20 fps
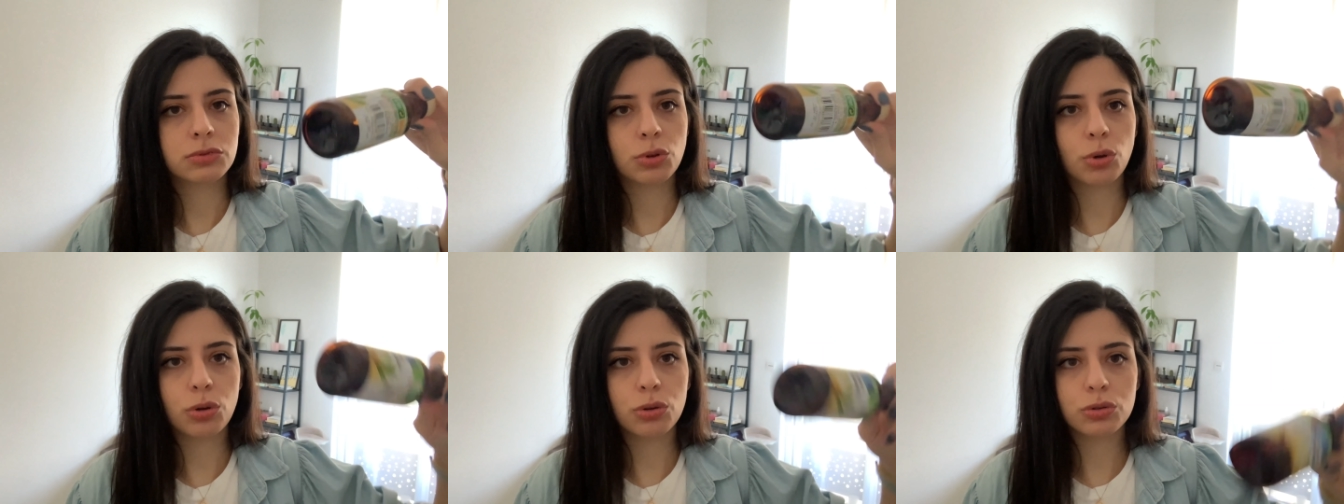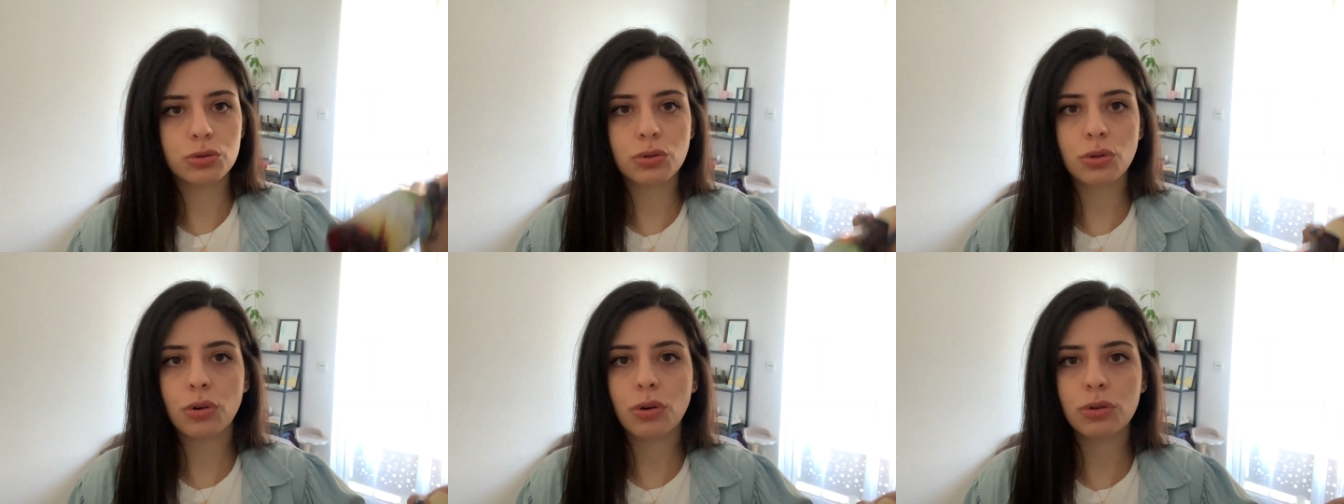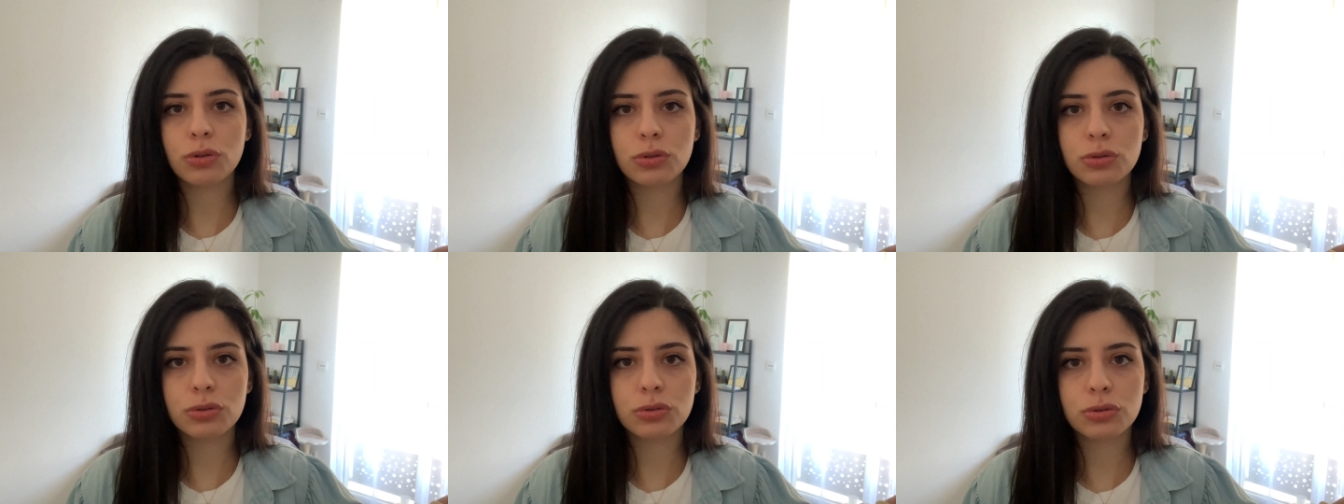tozu
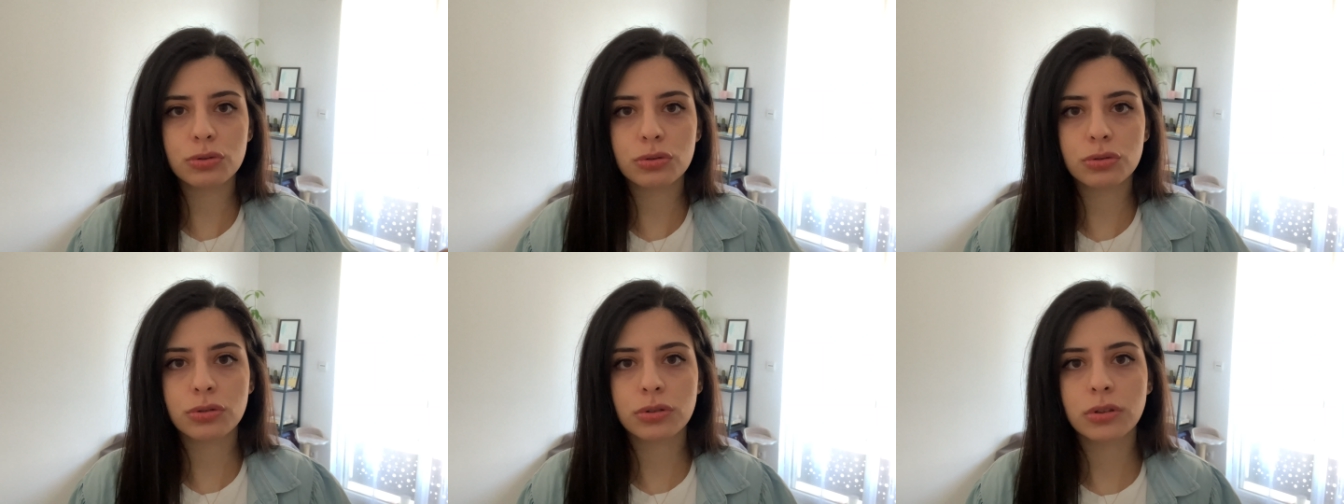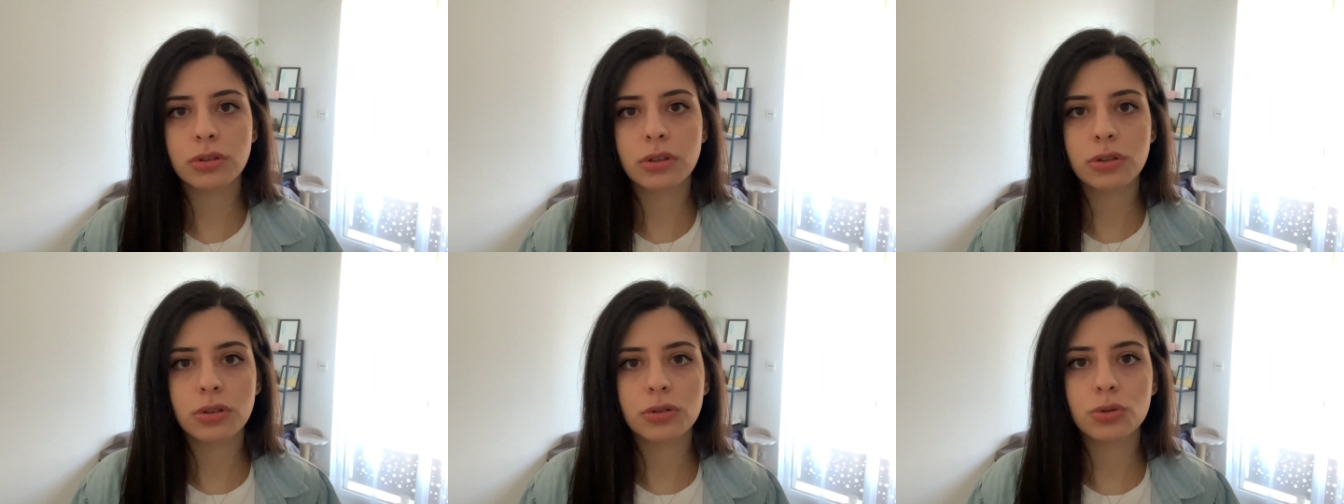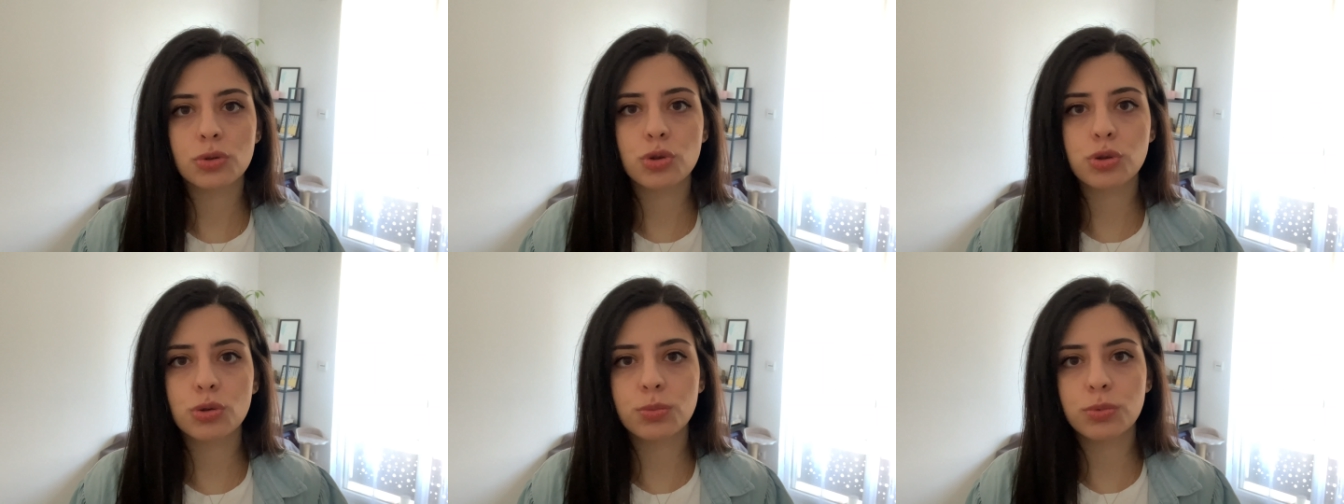olur,
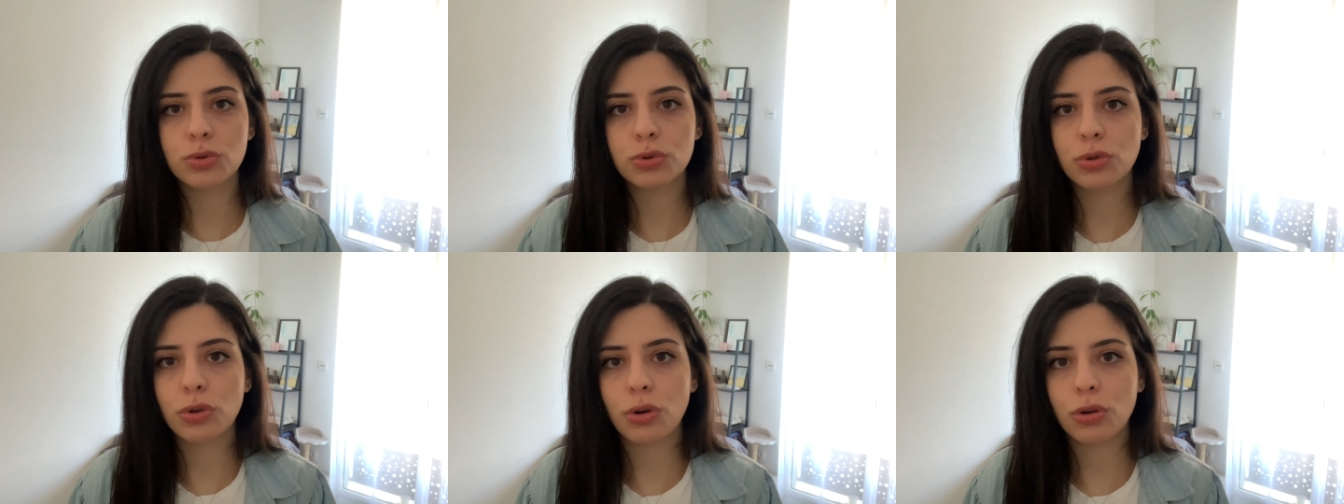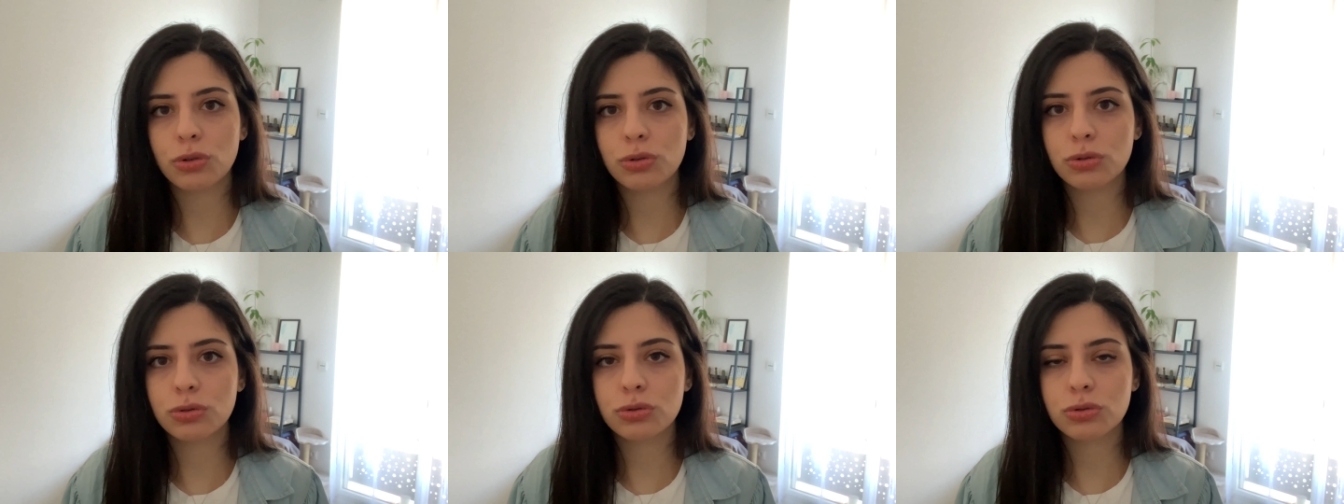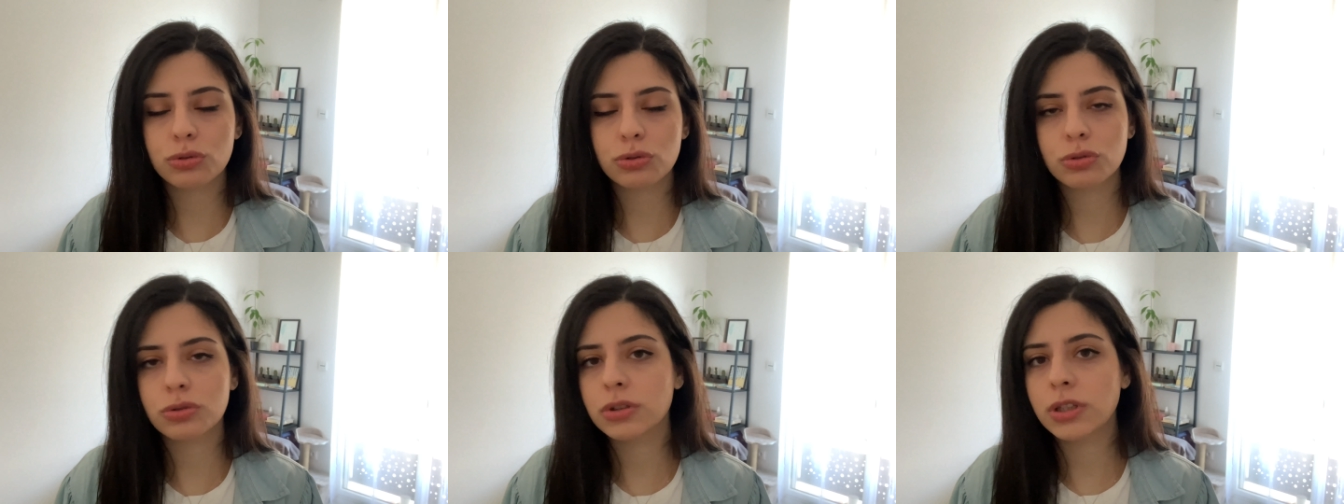çubuğu olur.